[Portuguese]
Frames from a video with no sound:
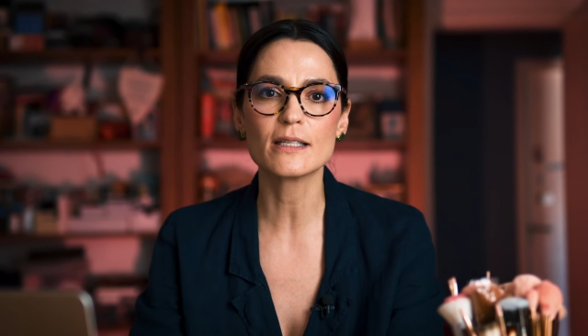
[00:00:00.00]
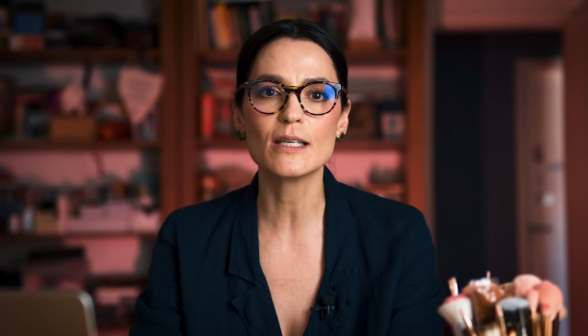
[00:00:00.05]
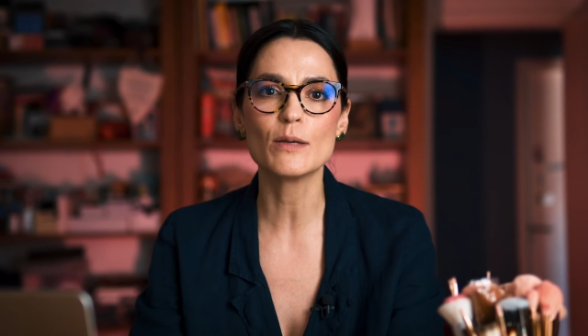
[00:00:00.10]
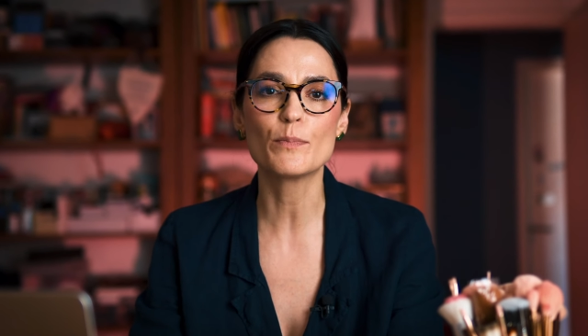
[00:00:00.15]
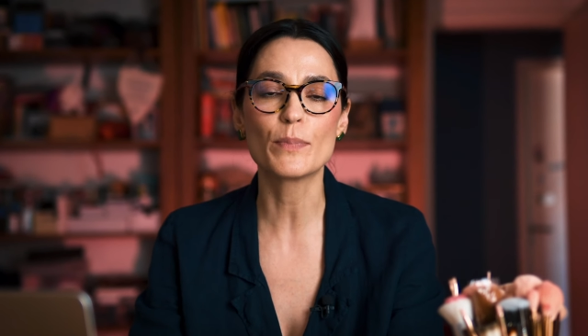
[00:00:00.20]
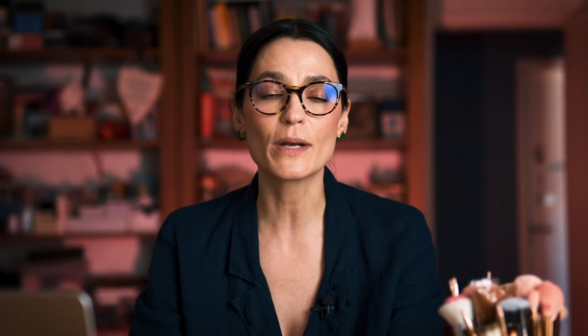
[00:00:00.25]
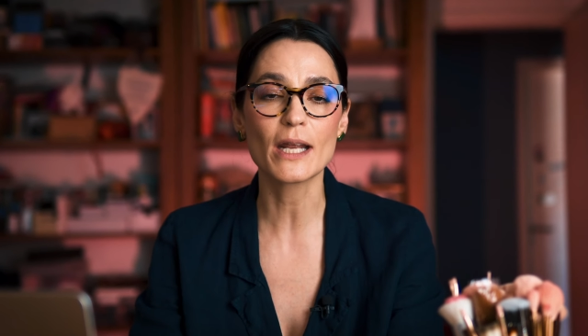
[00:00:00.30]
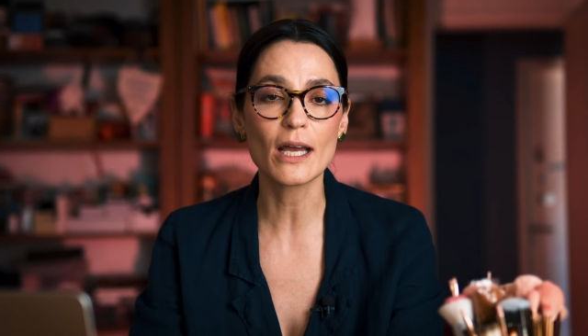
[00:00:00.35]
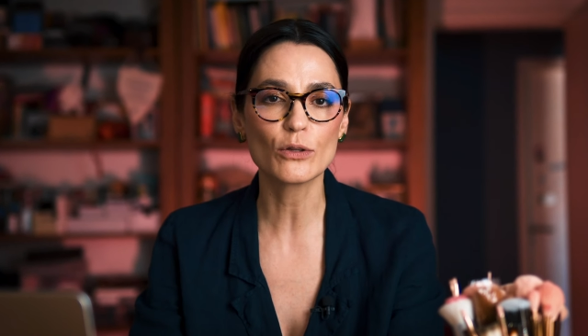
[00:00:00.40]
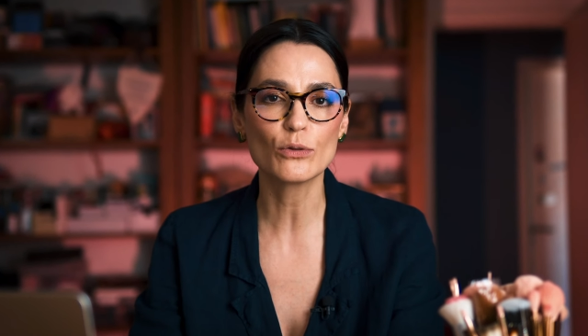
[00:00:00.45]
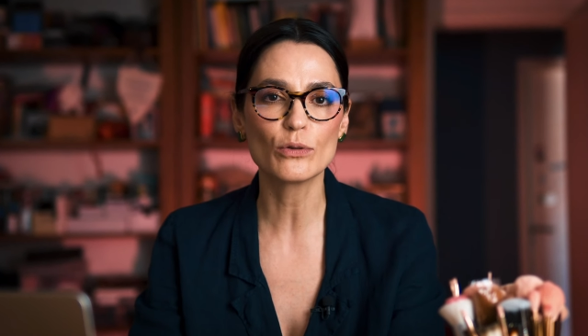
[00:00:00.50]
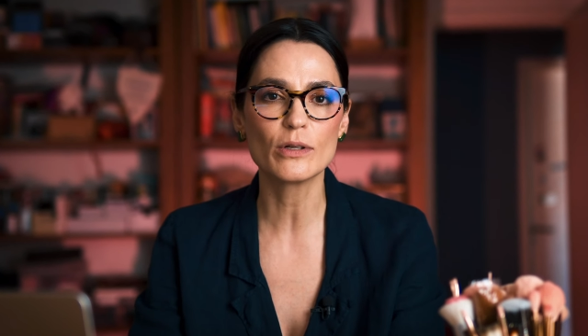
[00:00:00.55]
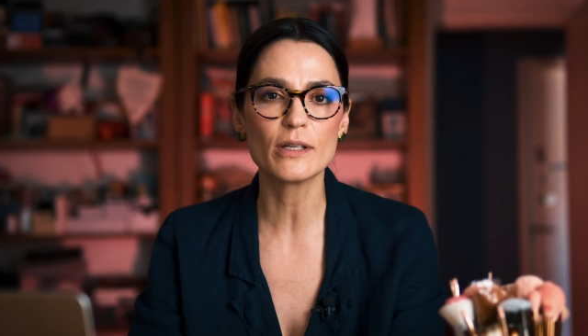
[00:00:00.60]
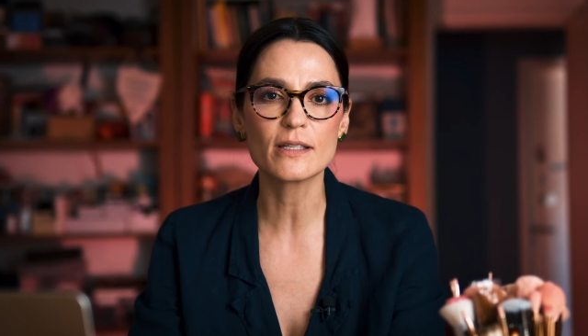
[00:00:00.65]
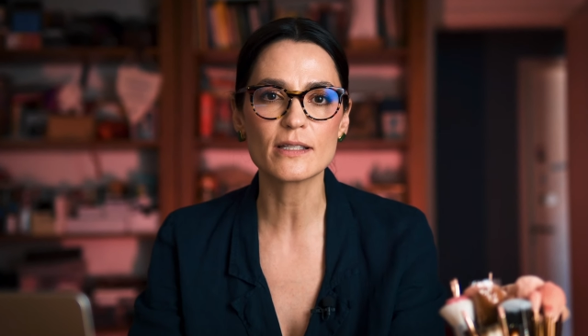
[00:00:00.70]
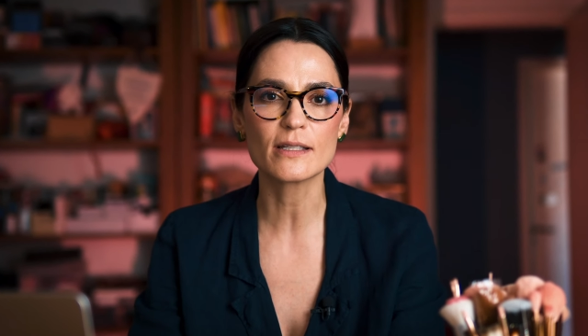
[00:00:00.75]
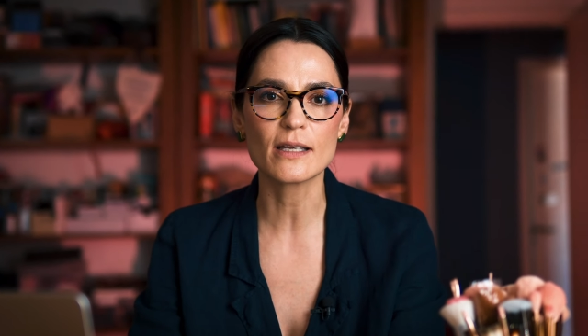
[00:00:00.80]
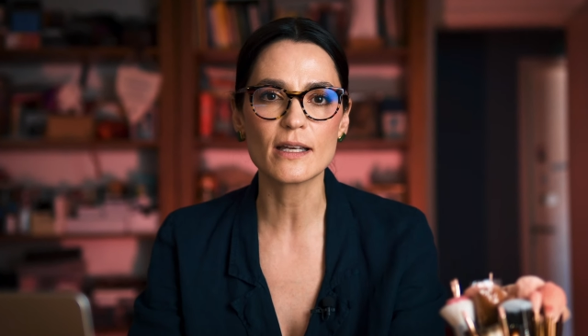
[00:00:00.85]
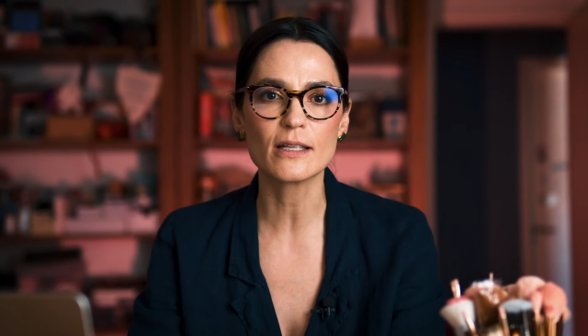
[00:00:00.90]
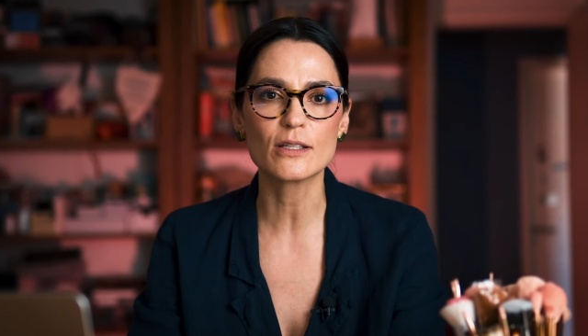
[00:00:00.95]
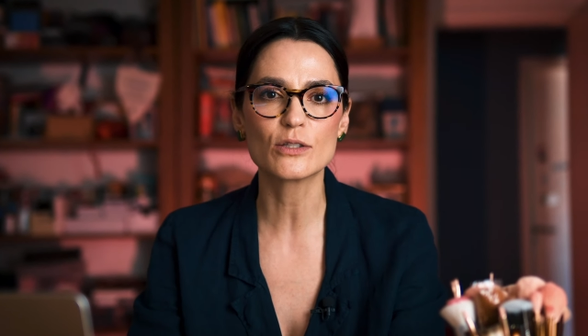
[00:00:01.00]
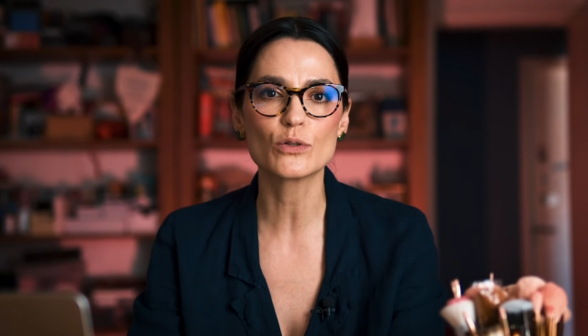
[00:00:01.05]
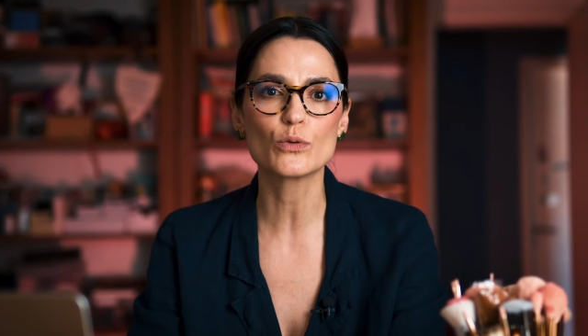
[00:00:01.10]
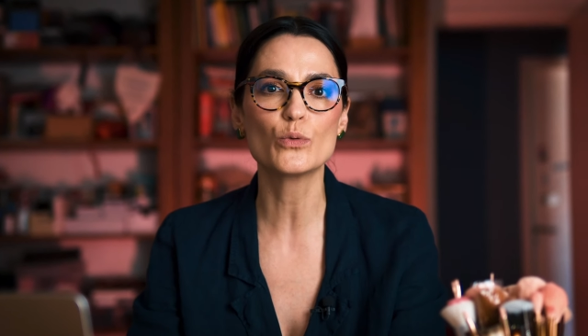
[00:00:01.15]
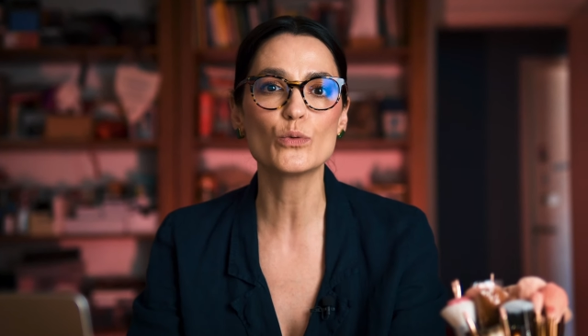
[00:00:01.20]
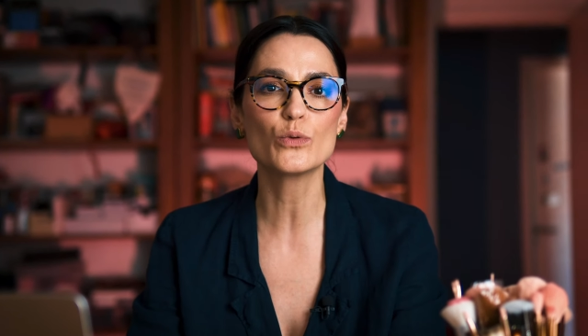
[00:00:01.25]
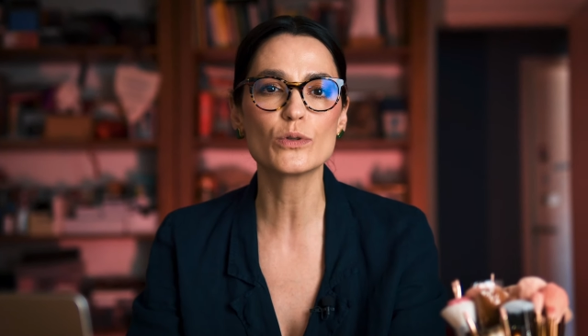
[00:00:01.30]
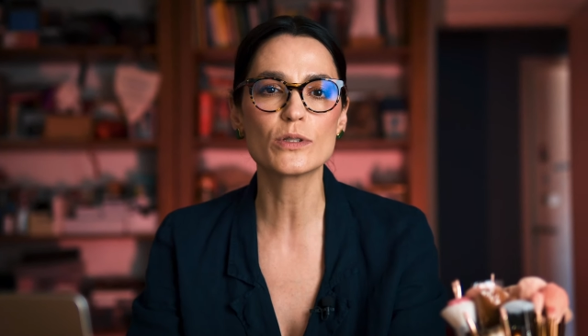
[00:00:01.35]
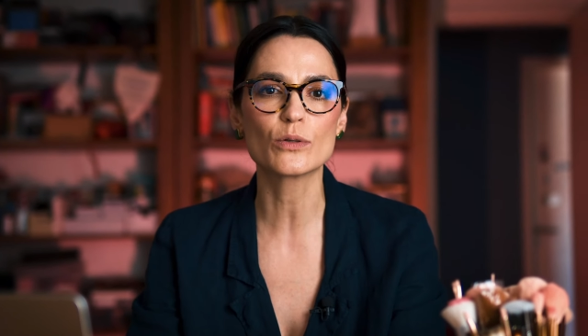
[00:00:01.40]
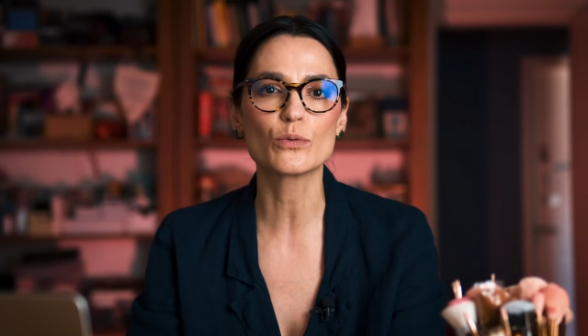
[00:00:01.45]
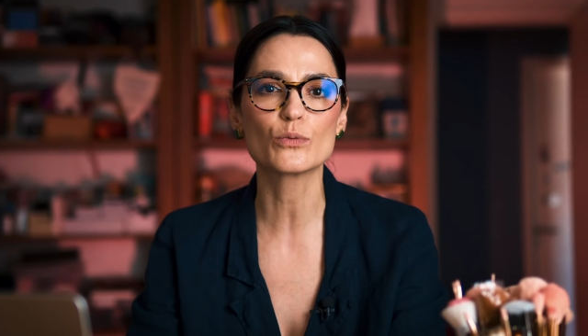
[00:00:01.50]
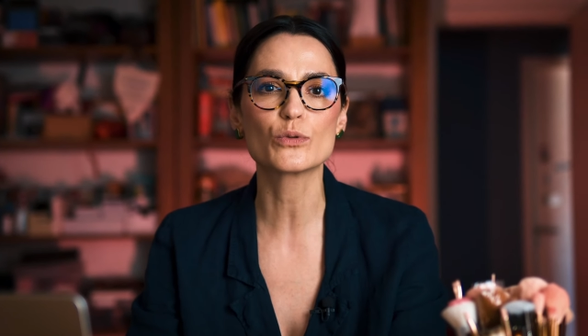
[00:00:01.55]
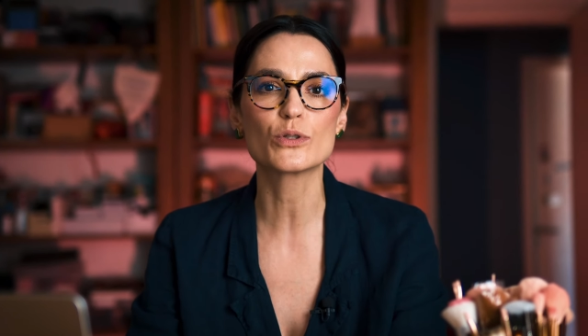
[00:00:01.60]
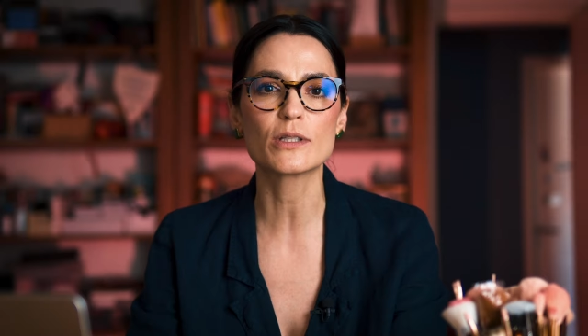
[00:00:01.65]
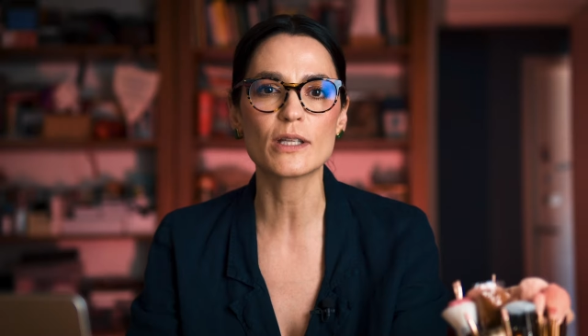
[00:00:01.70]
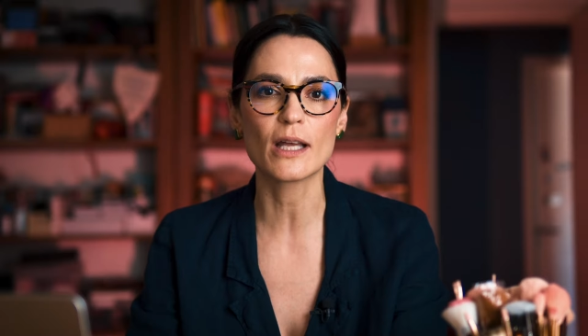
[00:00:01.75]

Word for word: e pré-adolescentes usam os